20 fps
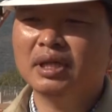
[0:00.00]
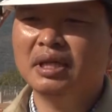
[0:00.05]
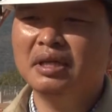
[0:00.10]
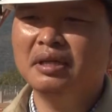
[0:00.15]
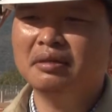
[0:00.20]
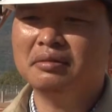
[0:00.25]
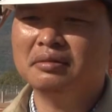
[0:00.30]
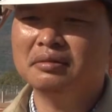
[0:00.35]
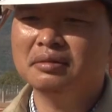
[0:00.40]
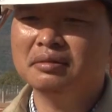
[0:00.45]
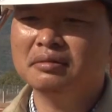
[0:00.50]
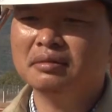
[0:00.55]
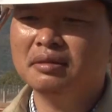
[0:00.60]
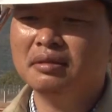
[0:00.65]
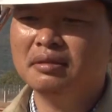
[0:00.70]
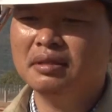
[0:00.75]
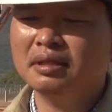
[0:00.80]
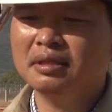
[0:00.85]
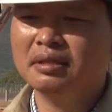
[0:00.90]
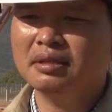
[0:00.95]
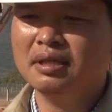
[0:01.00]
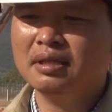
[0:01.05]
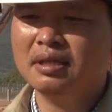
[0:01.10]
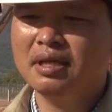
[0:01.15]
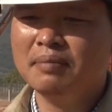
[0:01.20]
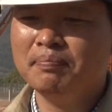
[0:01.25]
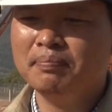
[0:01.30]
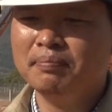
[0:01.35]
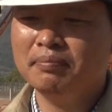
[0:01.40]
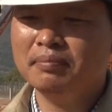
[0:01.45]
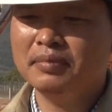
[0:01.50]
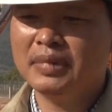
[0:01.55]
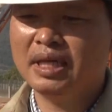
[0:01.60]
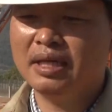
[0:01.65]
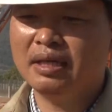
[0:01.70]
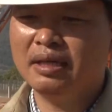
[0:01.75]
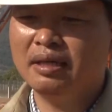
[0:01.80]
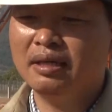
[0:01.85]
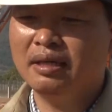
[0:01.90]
vật liệu, trong đó là cái đất đắp mà